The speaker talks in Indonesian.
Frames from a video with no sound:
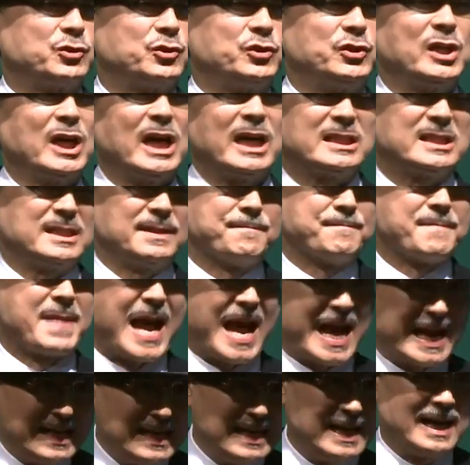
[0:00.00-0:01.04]
benar,
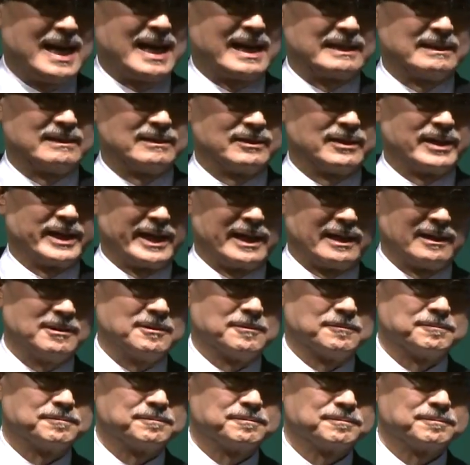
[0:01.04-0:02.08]
tentunya tidak boleh.